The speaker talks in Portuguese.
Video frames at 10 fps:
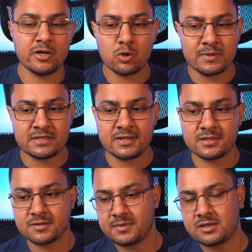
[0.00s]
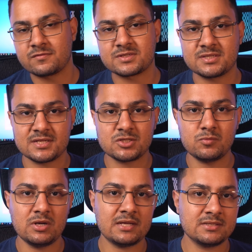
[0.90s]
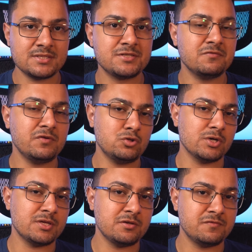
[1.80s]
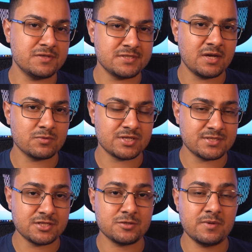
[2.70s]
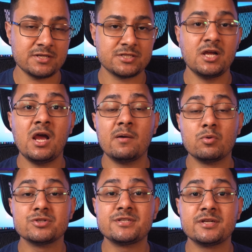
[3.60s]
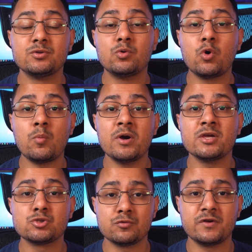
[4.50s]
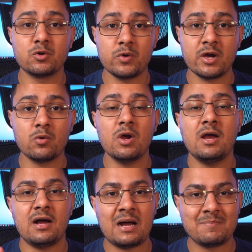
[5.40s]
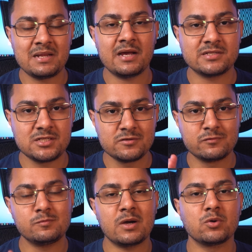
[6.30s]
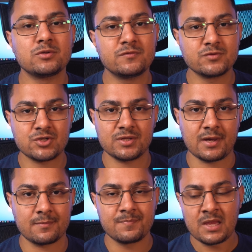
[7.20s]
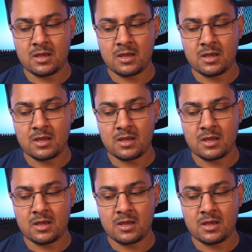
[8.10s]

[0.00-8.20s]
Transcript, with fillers: Eu recomendaria também que você desse uma olhada nesse vídeo aqui que fizemos recentemente mostrando como resolver o erro aplicativo parou de funcionar.